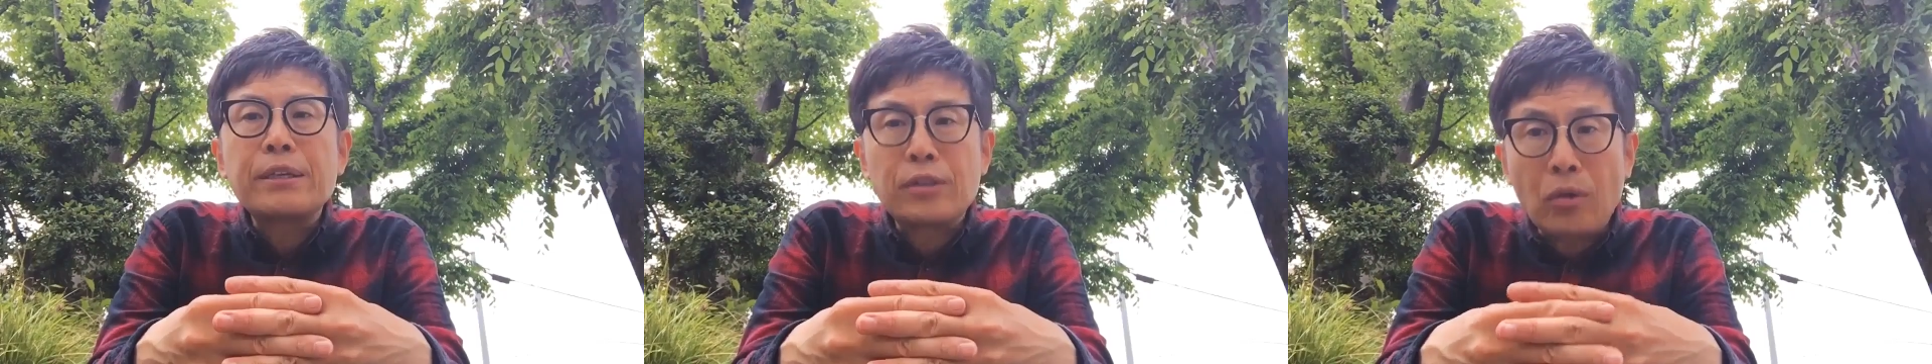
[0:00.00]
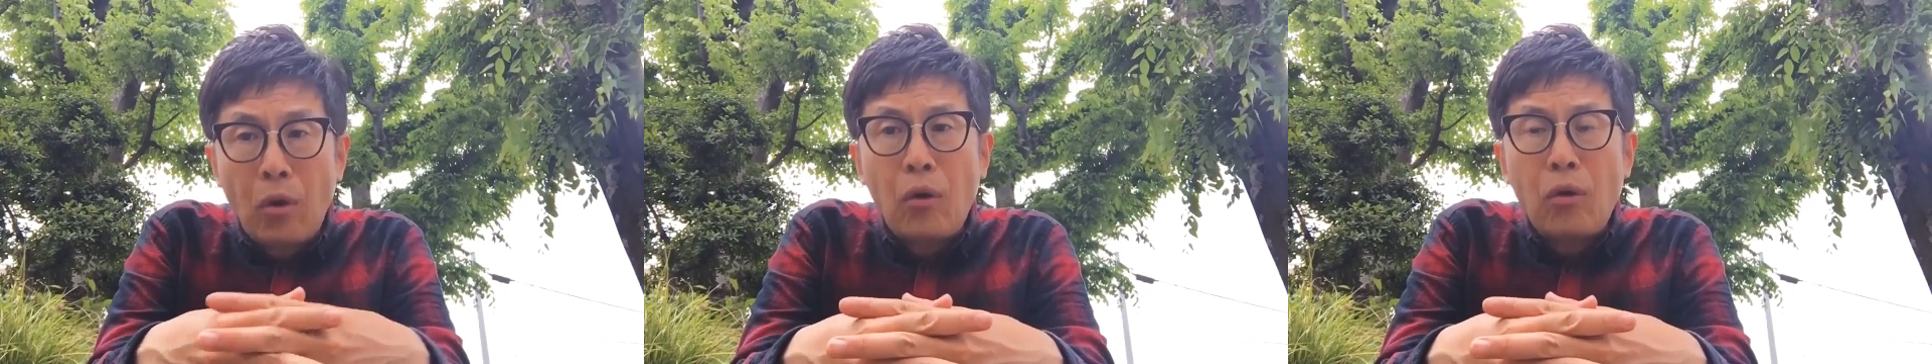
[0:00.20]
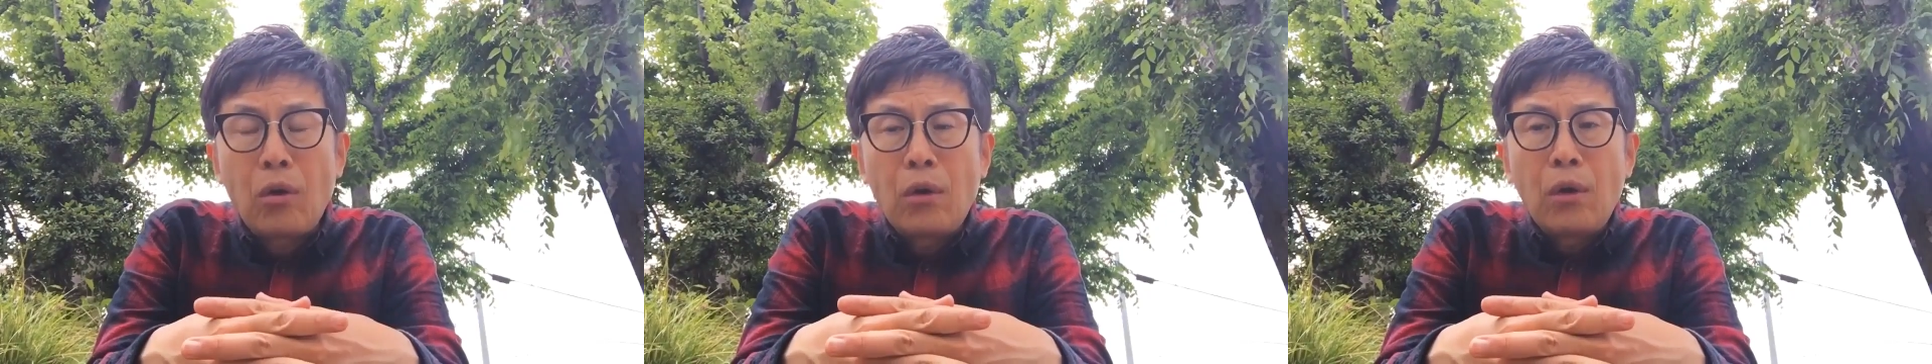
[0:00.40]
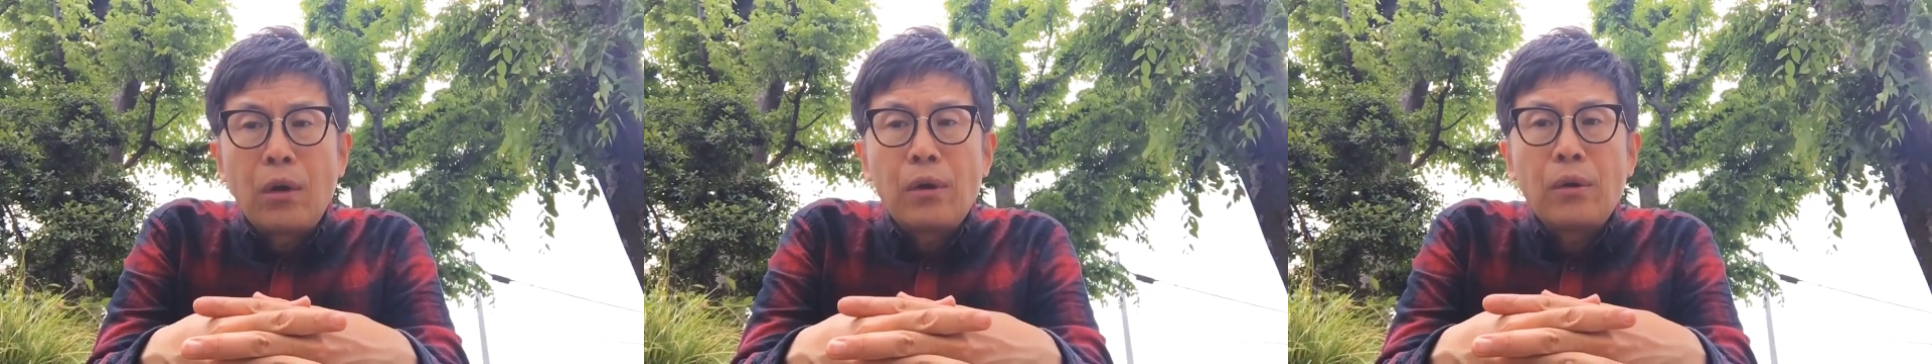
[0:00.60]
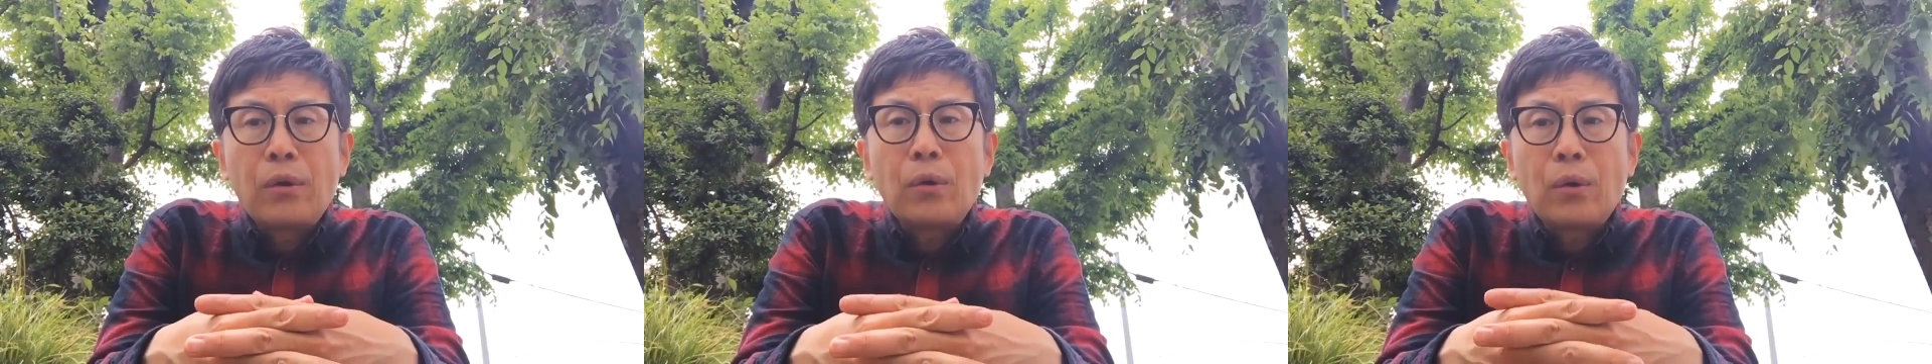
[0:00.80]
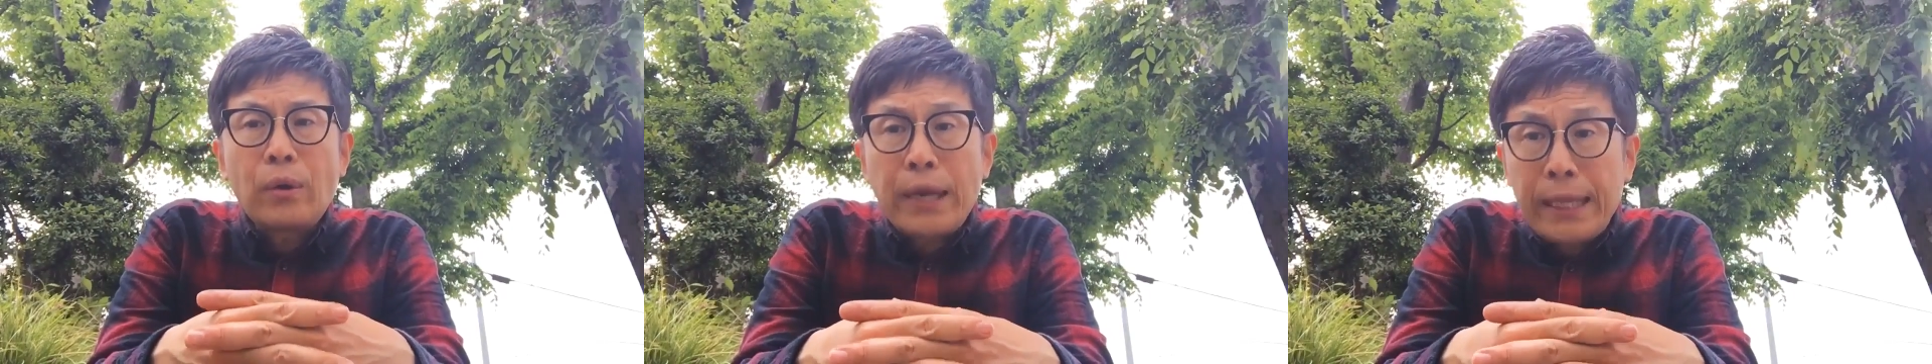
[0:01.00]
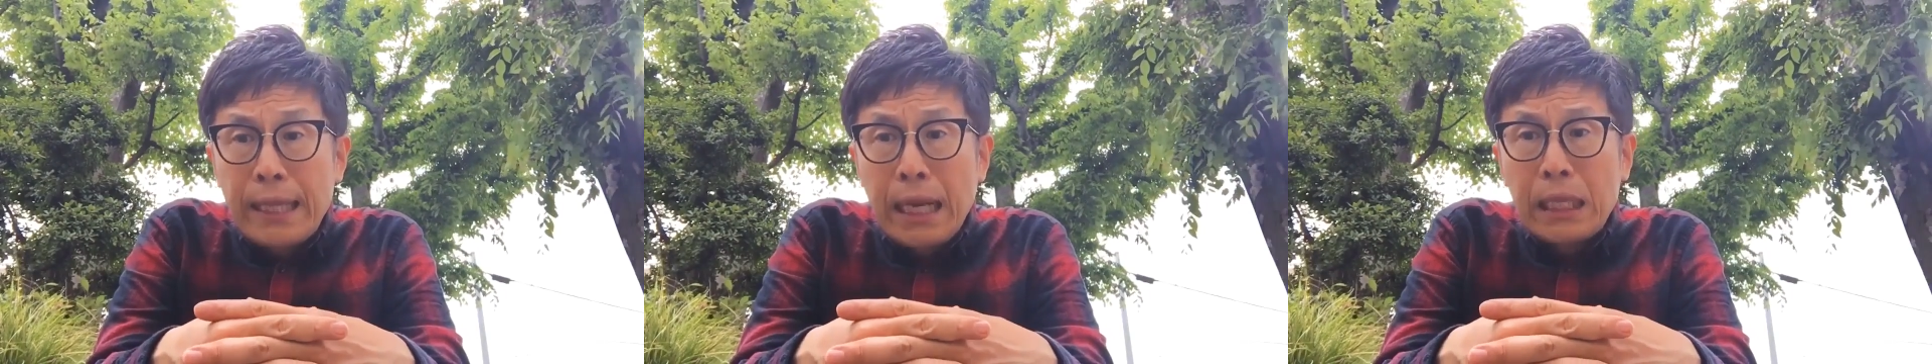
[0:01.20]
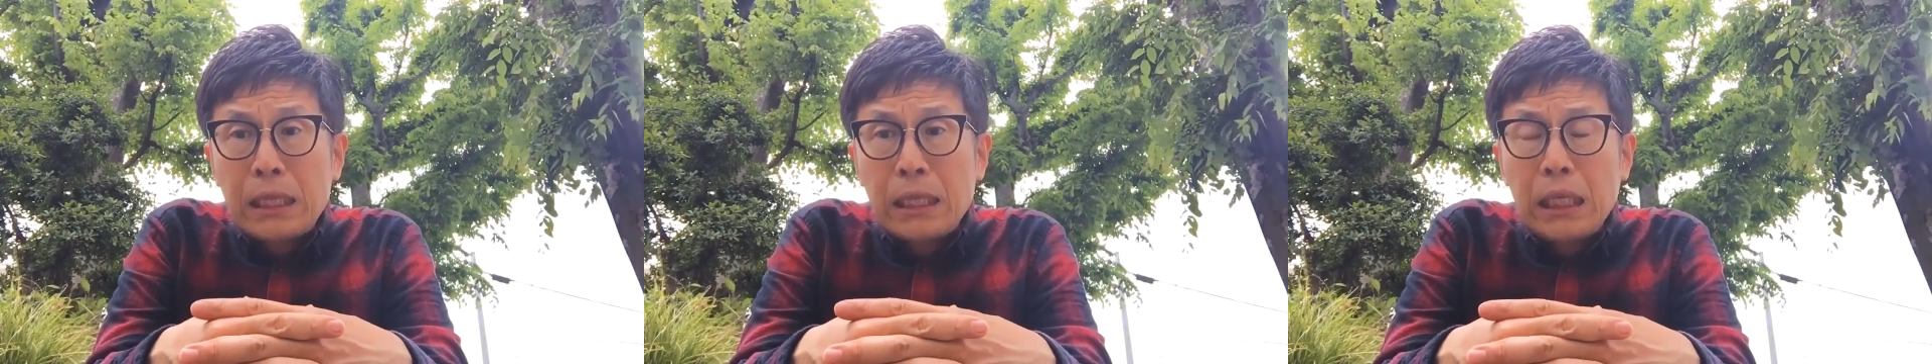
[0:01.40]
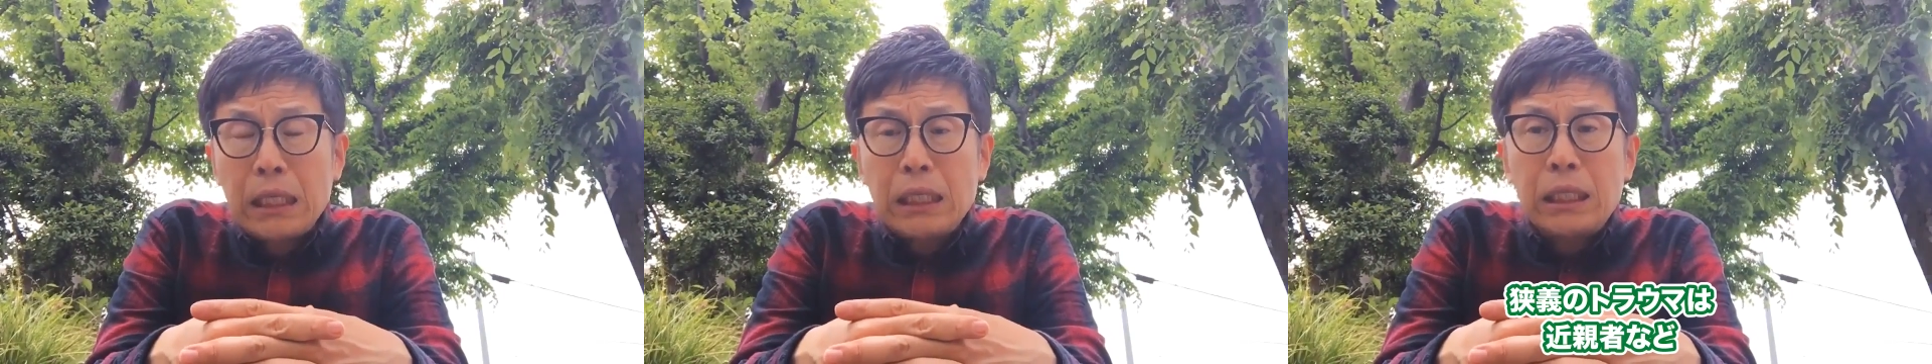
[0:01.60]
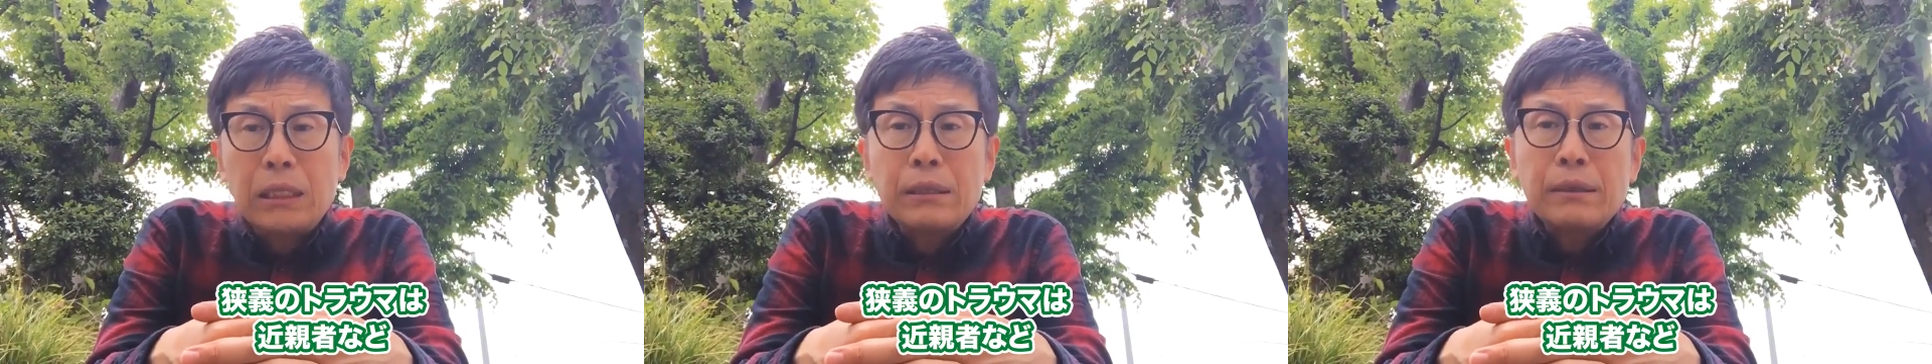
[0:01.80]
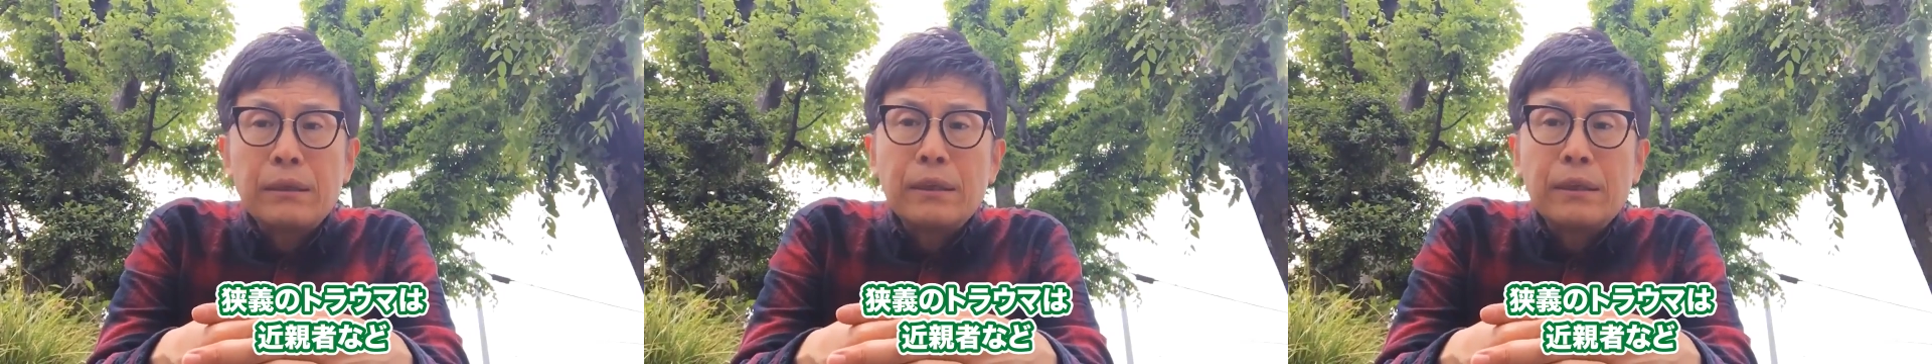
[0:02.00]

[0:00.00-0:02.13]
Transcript: 人、親であったり、